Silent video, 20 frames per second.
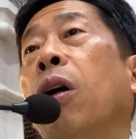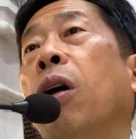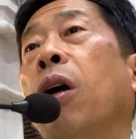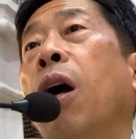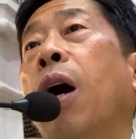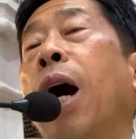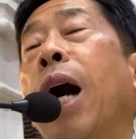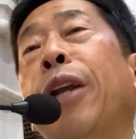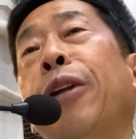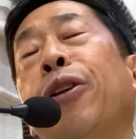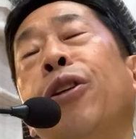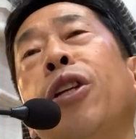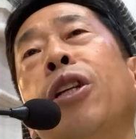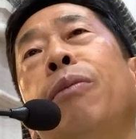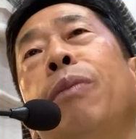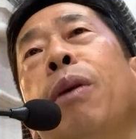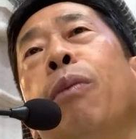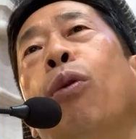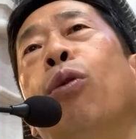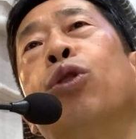
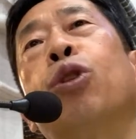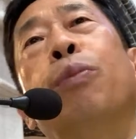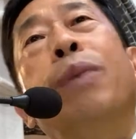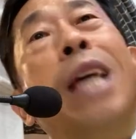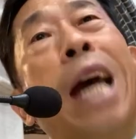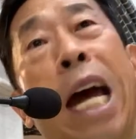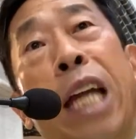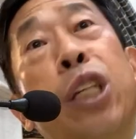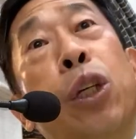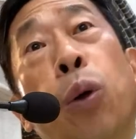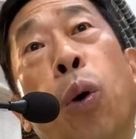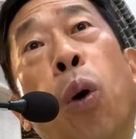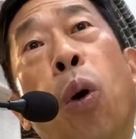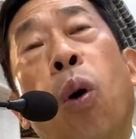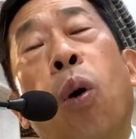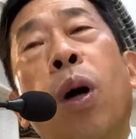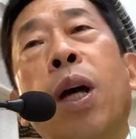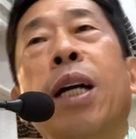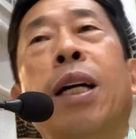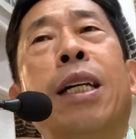하느님의 모습이
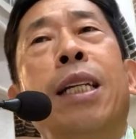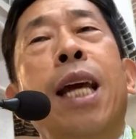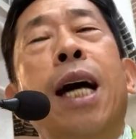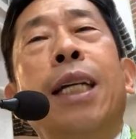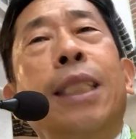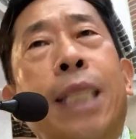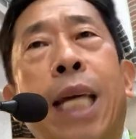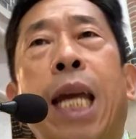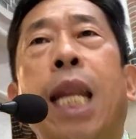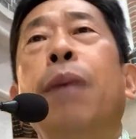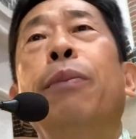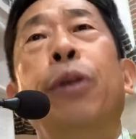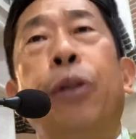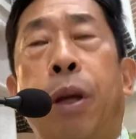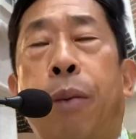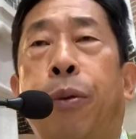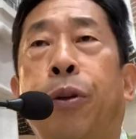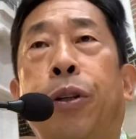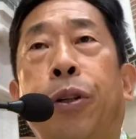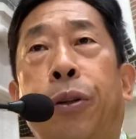아니고 그냥 사람이
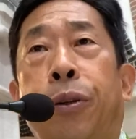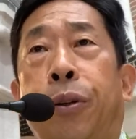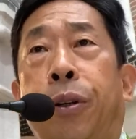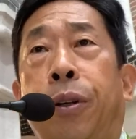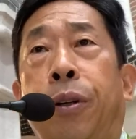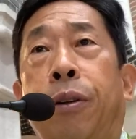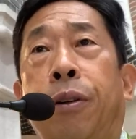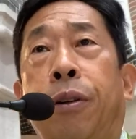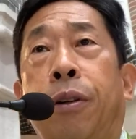돼버린 거예요.